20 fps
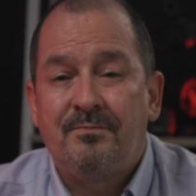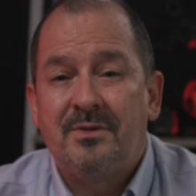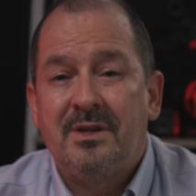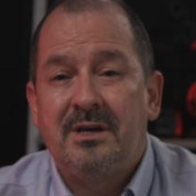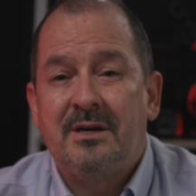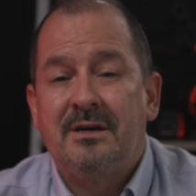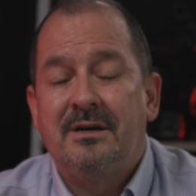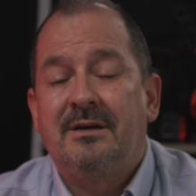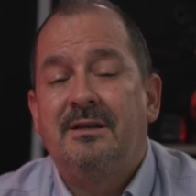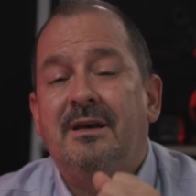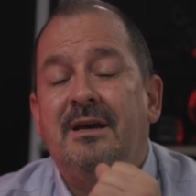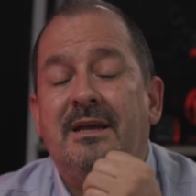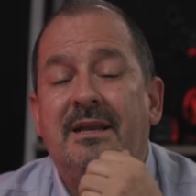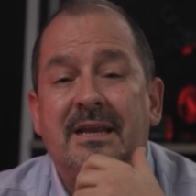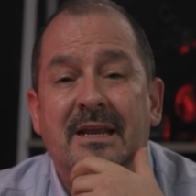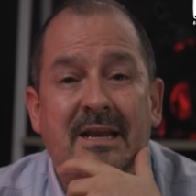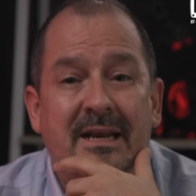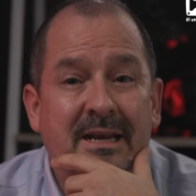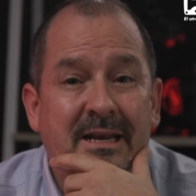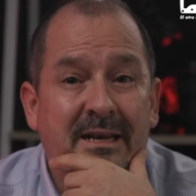ah, en
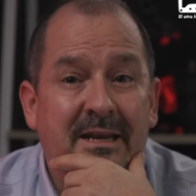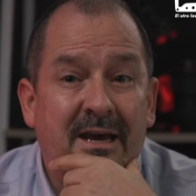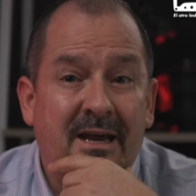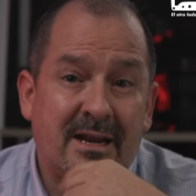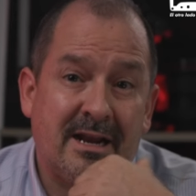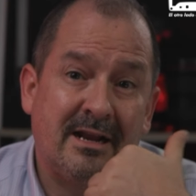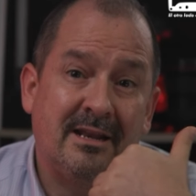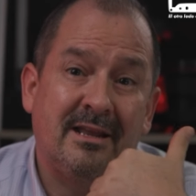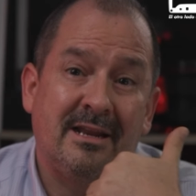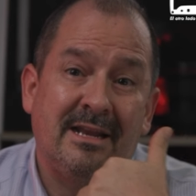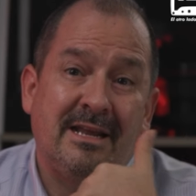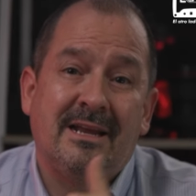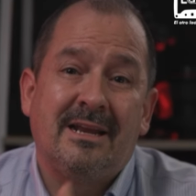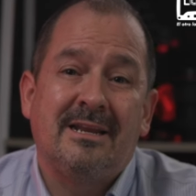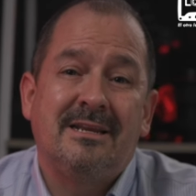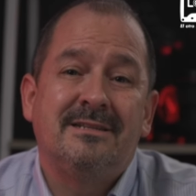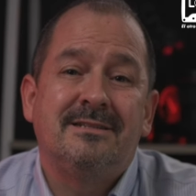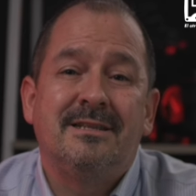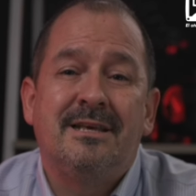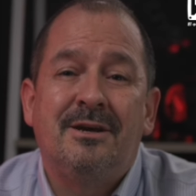el canal del
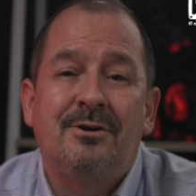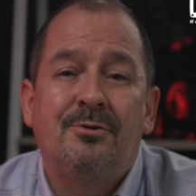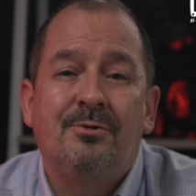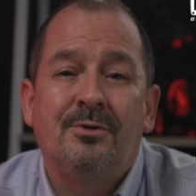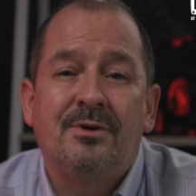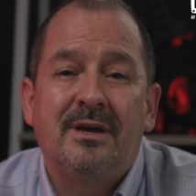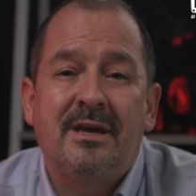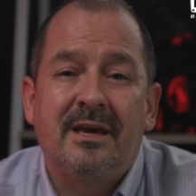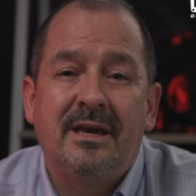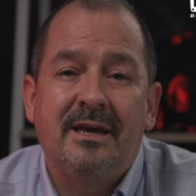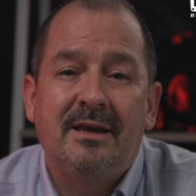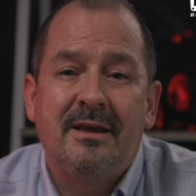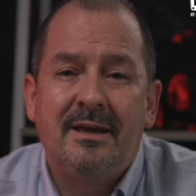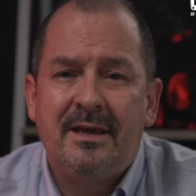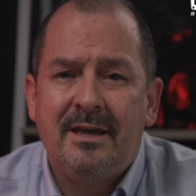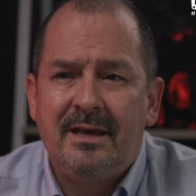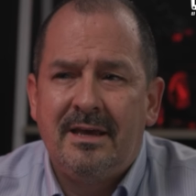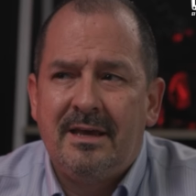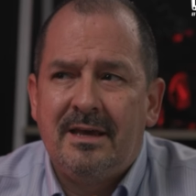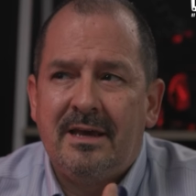inglés dijo que
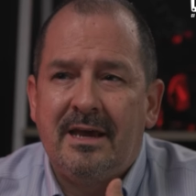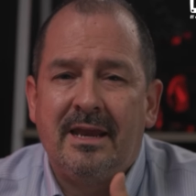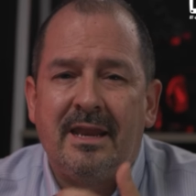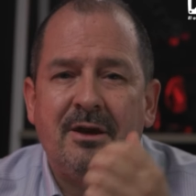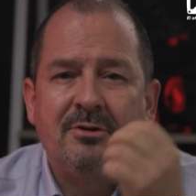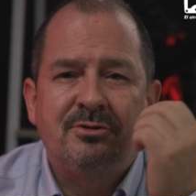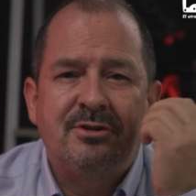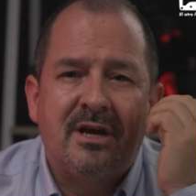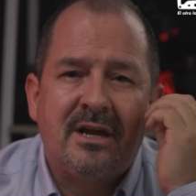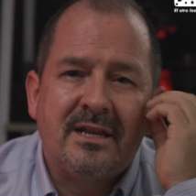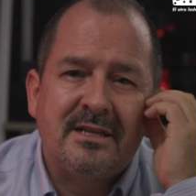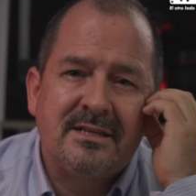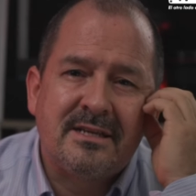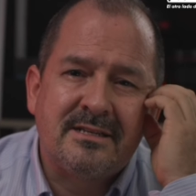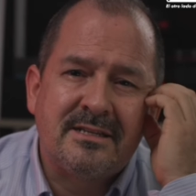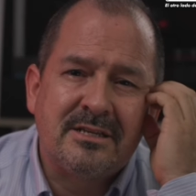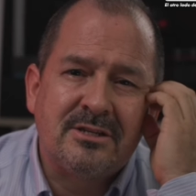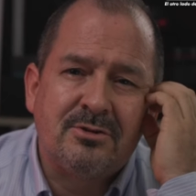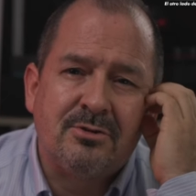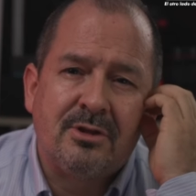quería usar esa
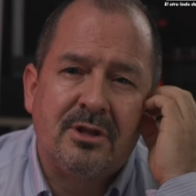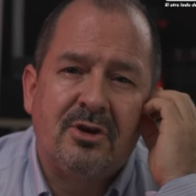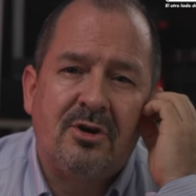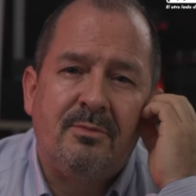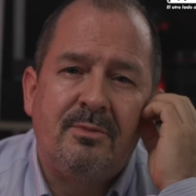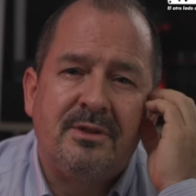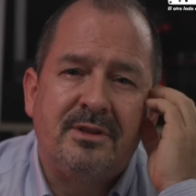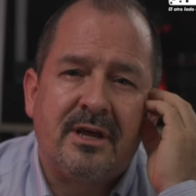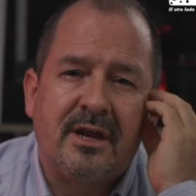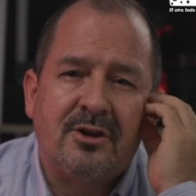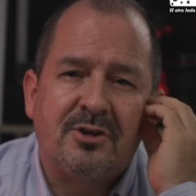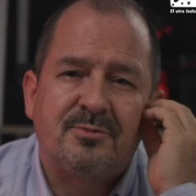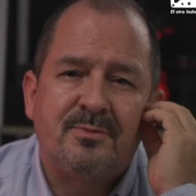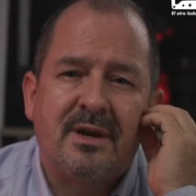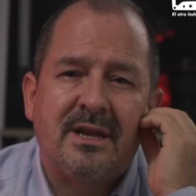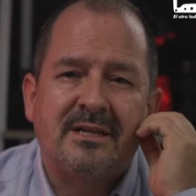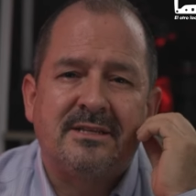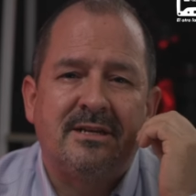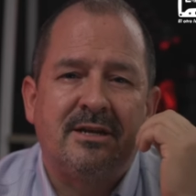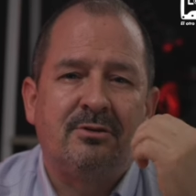sección de comentarios
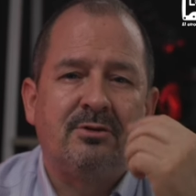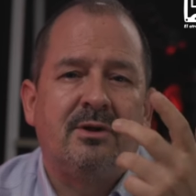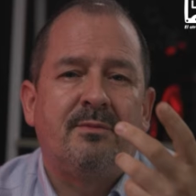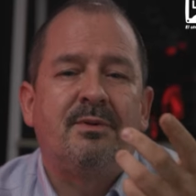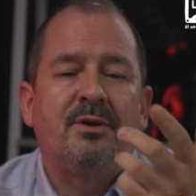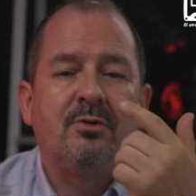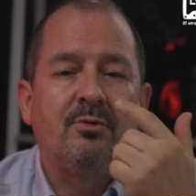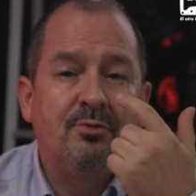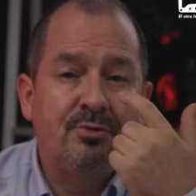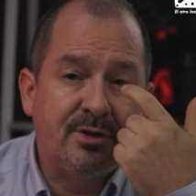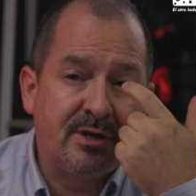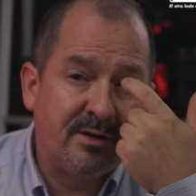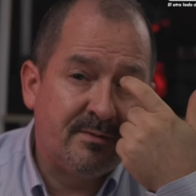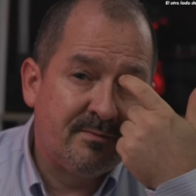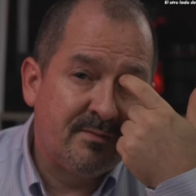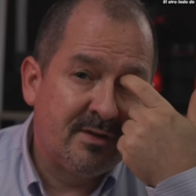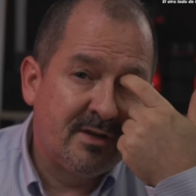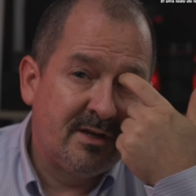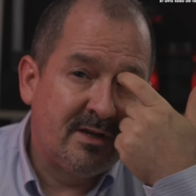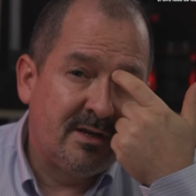para hacer una pregunta.
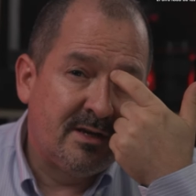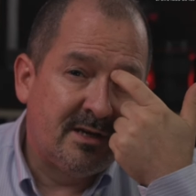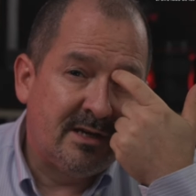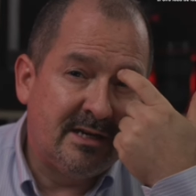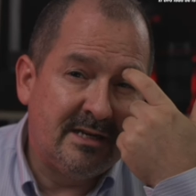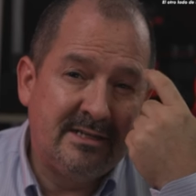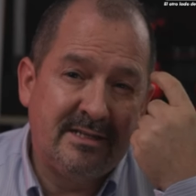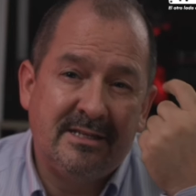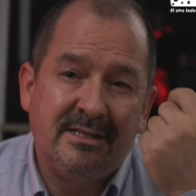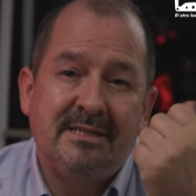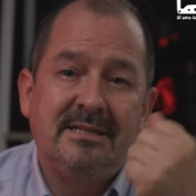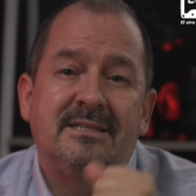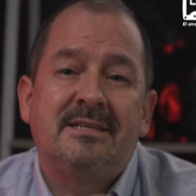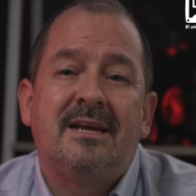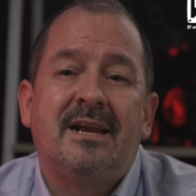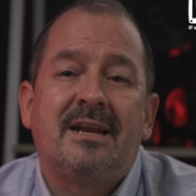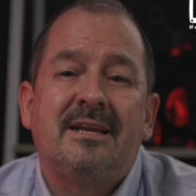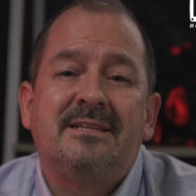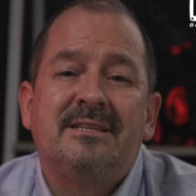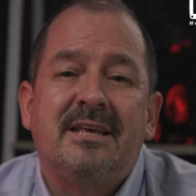Ella dice,
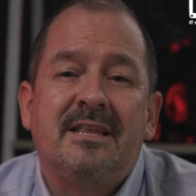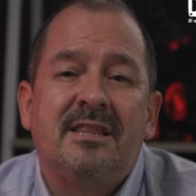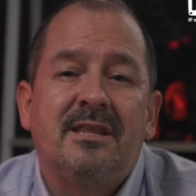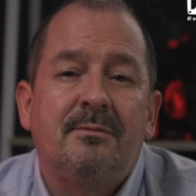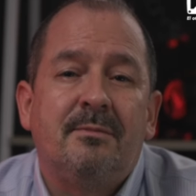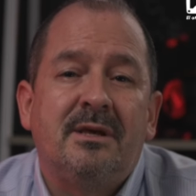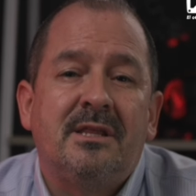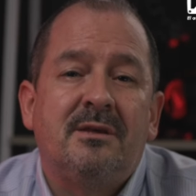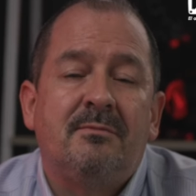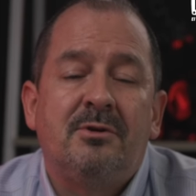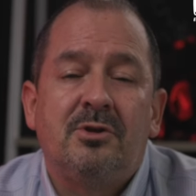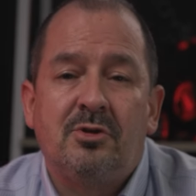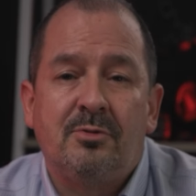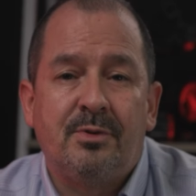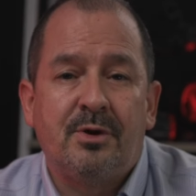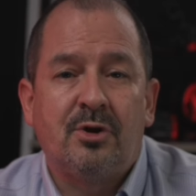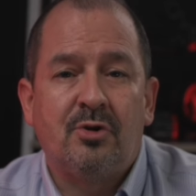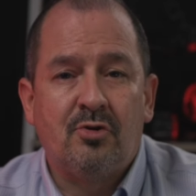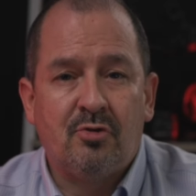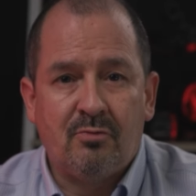recientemente me
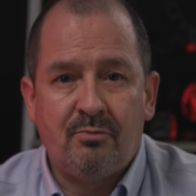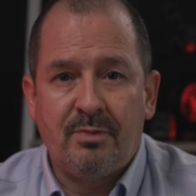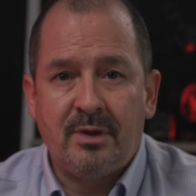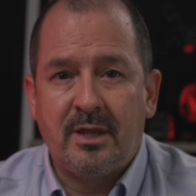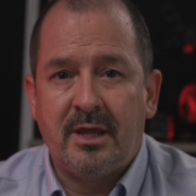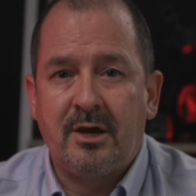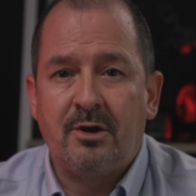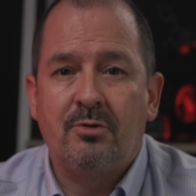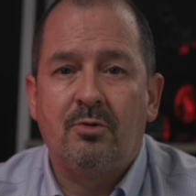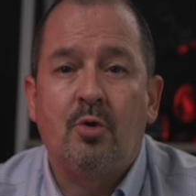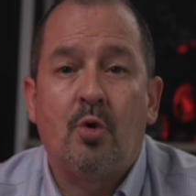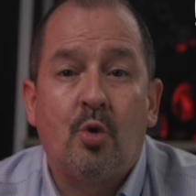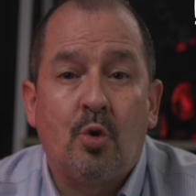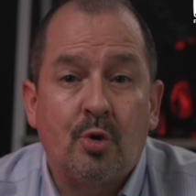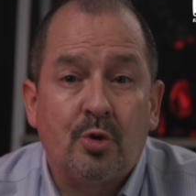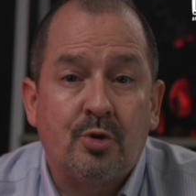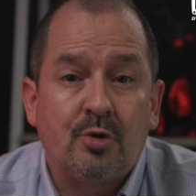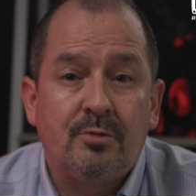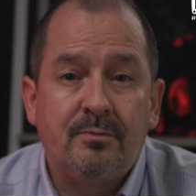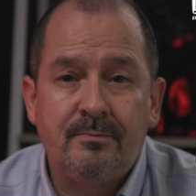topé con un video
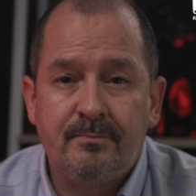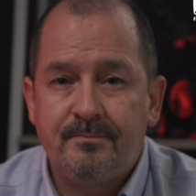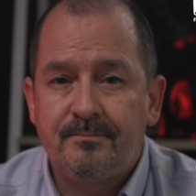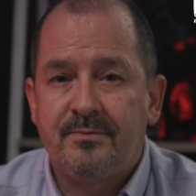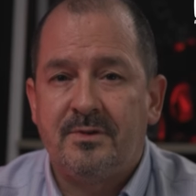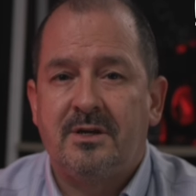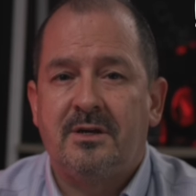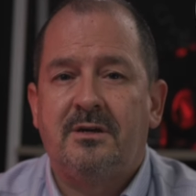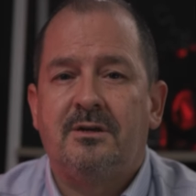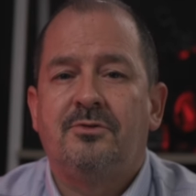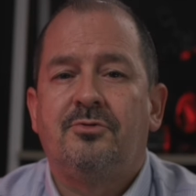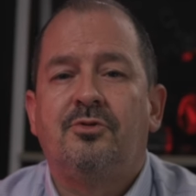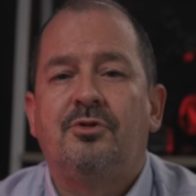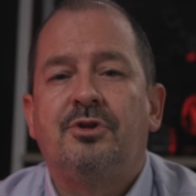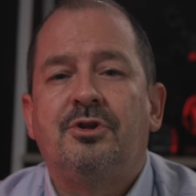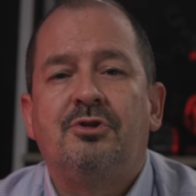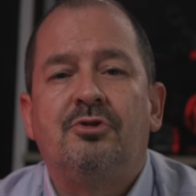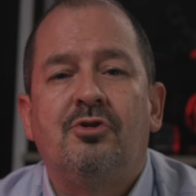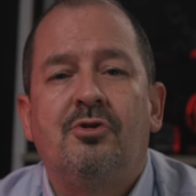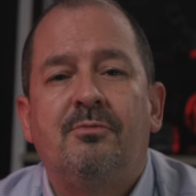corto ah,
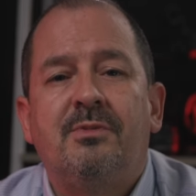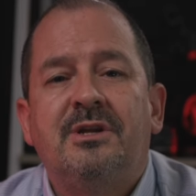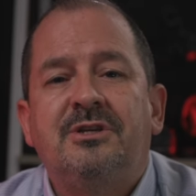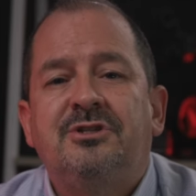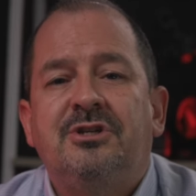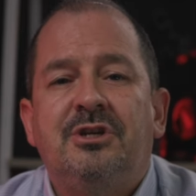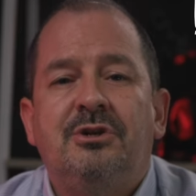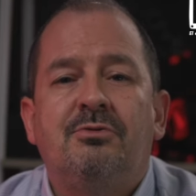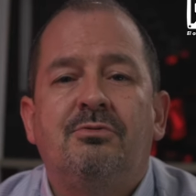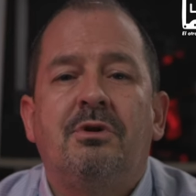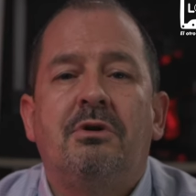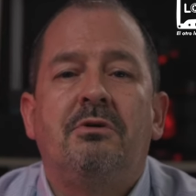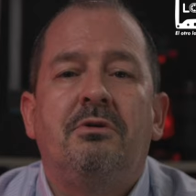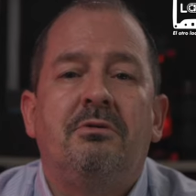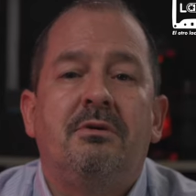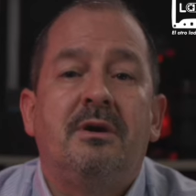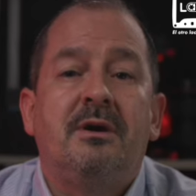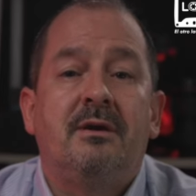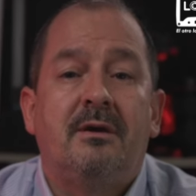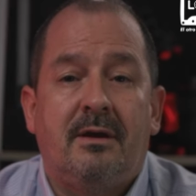durante un hombre chino que
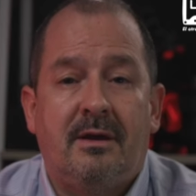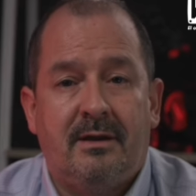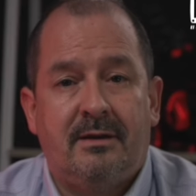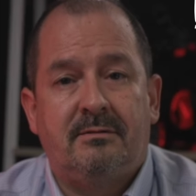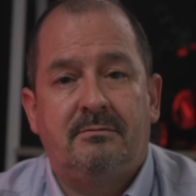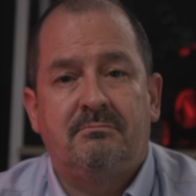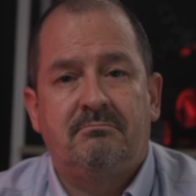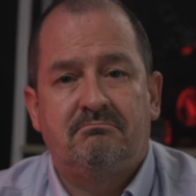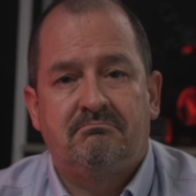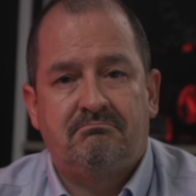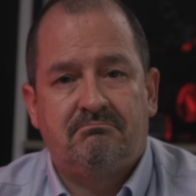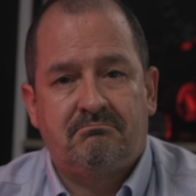vive en